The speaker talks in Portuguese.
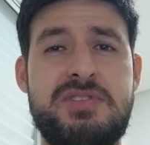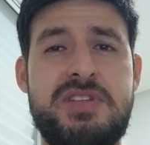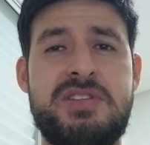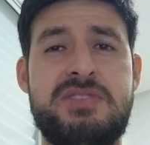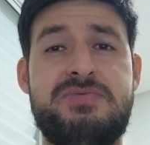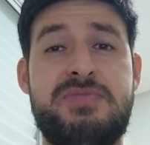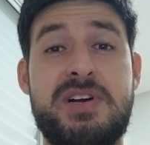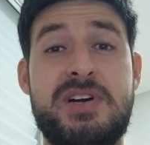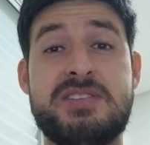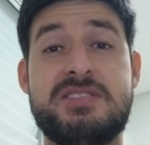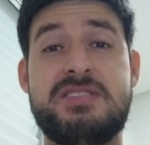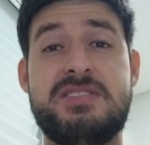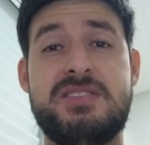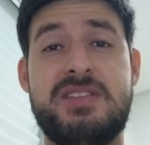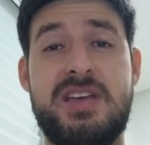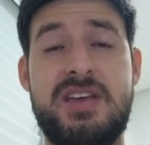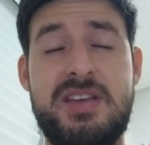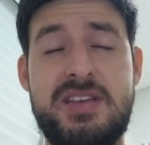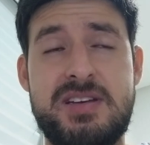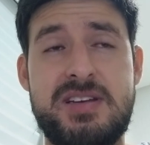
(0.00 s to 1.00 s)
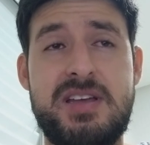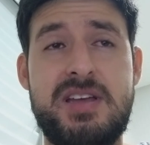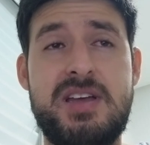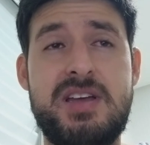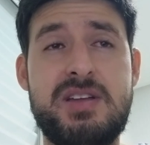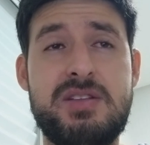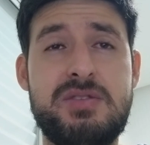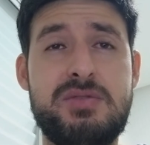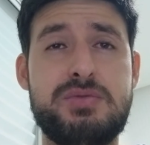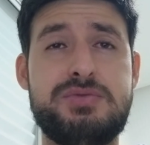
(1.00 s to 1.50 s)
Eu nem faço ideia
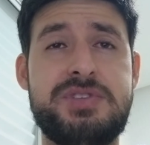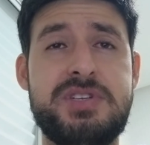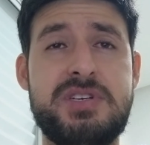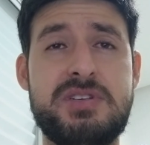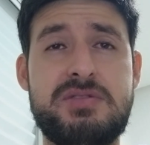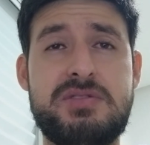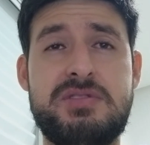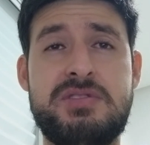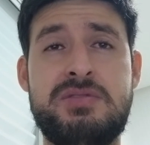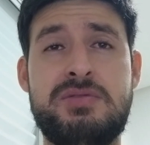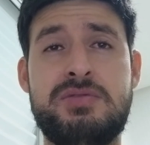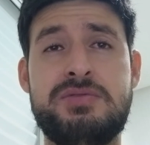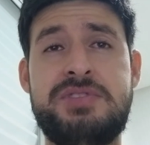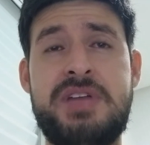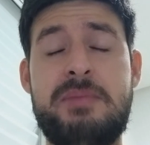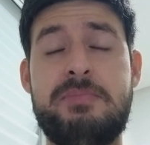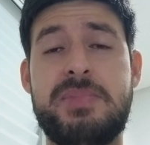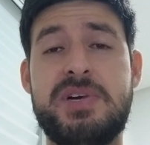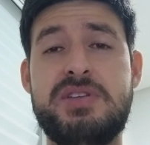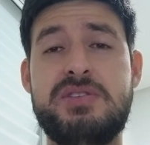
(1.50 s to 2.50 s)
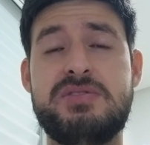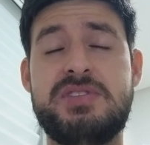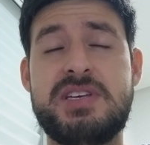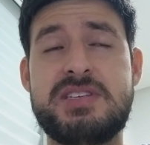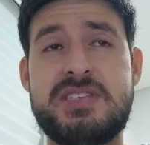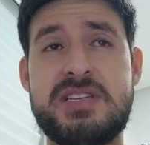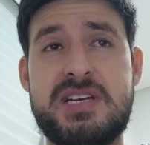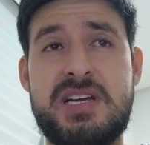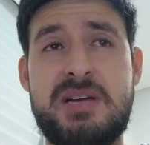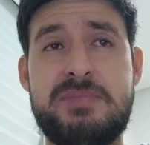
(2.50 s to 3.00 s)
do tanto do tamanho
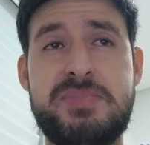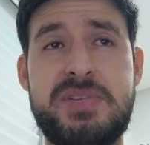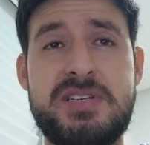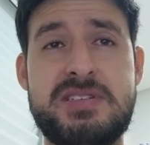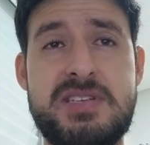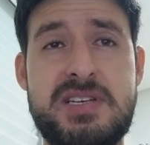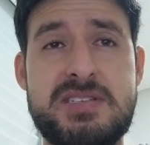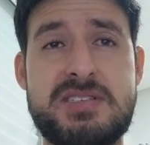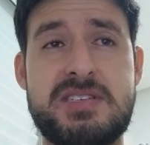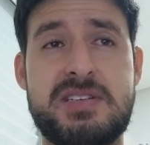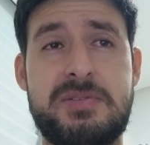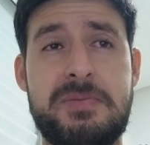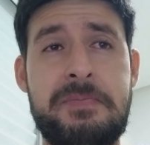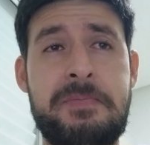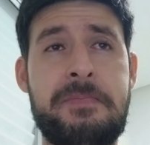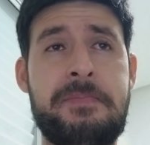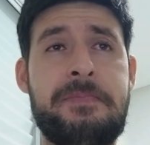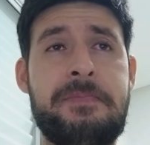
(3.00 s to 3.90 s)
dessa capitalização.